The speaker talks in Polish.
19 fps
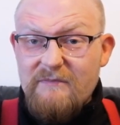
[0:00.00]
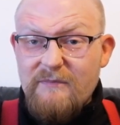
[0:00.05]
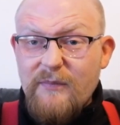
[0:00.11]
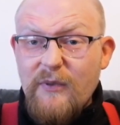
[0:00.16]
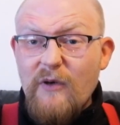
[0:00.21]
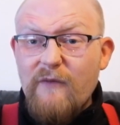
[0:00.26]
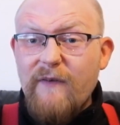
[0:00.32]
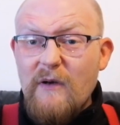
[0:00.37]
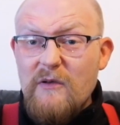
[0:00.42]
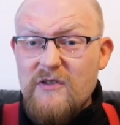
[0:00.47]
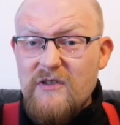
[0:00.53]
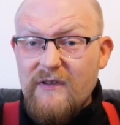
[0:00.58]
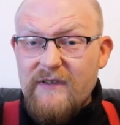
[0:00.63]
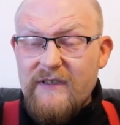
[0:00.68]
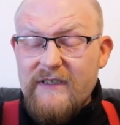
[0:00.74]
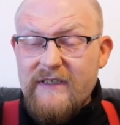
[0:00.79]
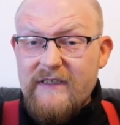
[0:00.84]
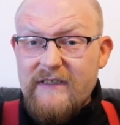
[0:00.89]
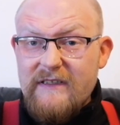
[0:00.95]

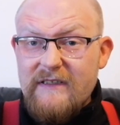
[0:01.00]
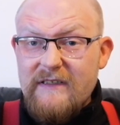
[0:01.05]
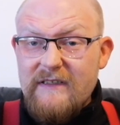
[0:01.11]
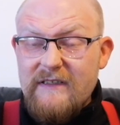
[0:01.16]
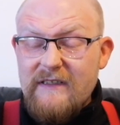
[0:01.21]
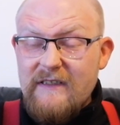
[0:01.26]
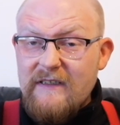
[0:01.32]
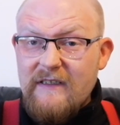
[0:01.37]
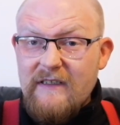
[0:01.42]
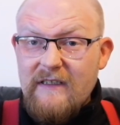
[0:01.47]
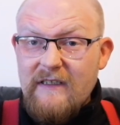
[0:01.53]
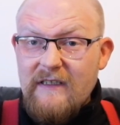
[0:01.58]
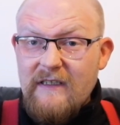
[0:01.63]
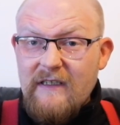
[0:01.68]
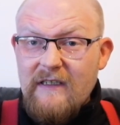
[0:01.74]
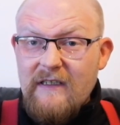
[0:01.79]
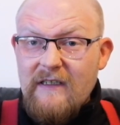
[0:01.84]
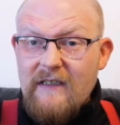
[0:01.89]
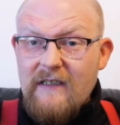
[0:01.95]
pogwałconych.
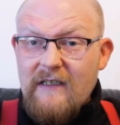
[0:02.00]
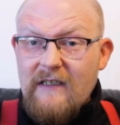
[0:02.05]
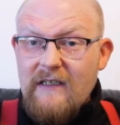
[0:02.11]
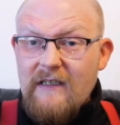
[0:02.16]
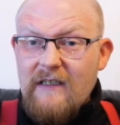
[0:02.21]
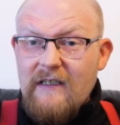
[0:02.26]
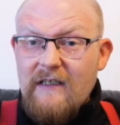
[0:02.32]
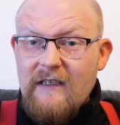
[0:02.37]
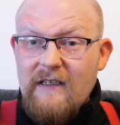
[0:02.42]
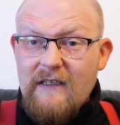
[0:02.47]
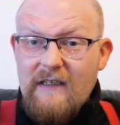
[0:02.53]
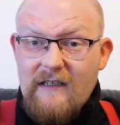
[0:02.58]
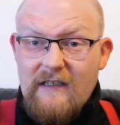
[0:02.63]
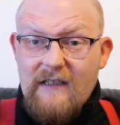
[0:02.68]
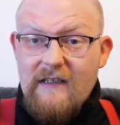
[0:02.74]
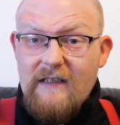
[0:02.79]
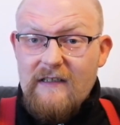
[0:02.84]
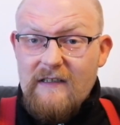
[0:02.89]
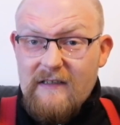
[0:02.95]

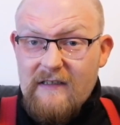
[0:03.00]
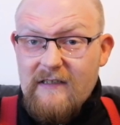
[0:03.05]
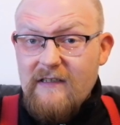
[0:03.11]
I